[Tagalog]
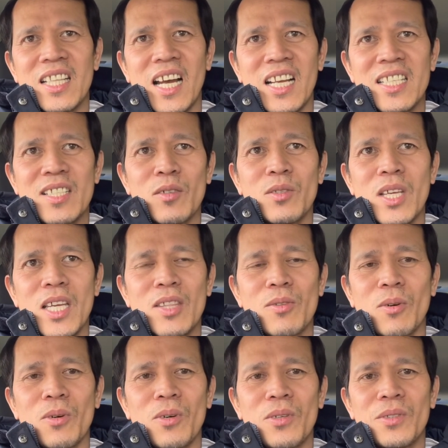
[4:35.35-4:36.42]
naalis ko
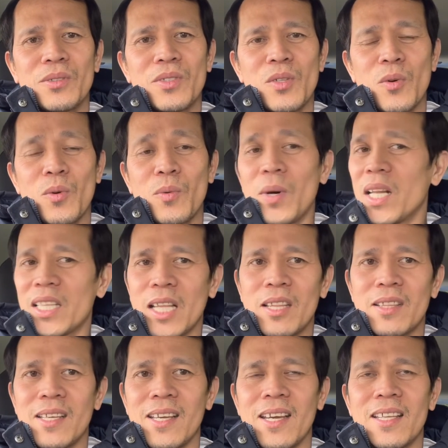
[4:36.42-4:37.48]
dito, so wala
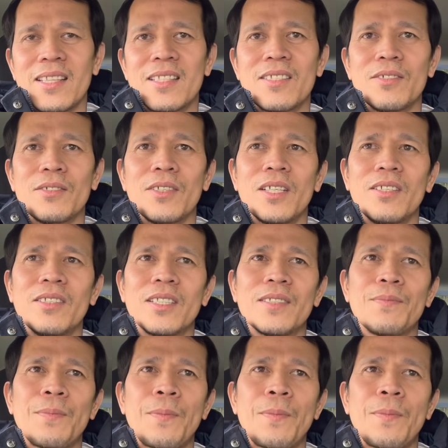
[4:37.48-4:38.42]
tayong ticket. So, ganun.